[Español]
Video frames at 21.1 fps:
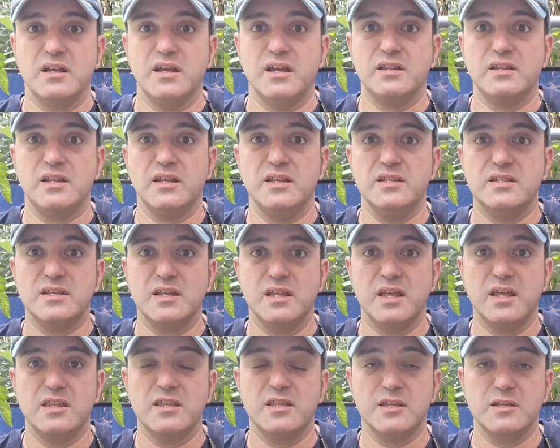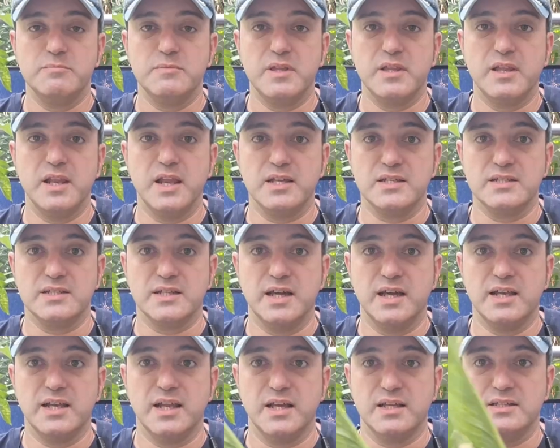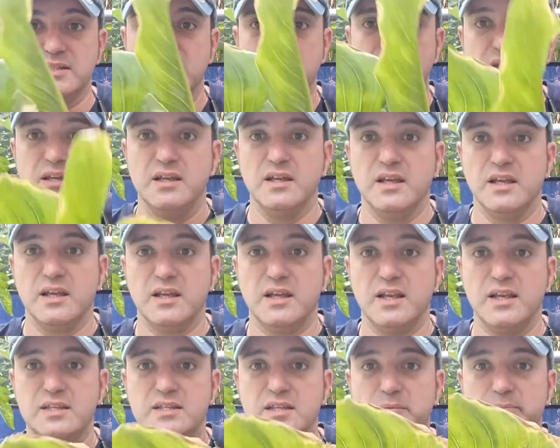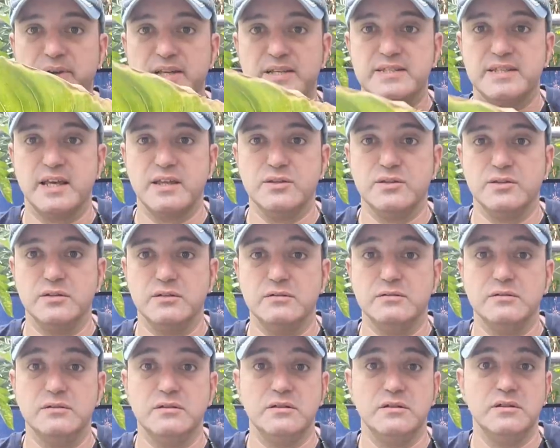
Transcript: ¿Qué tenéis que decirme de las calas? ¿Qué les ha pasado?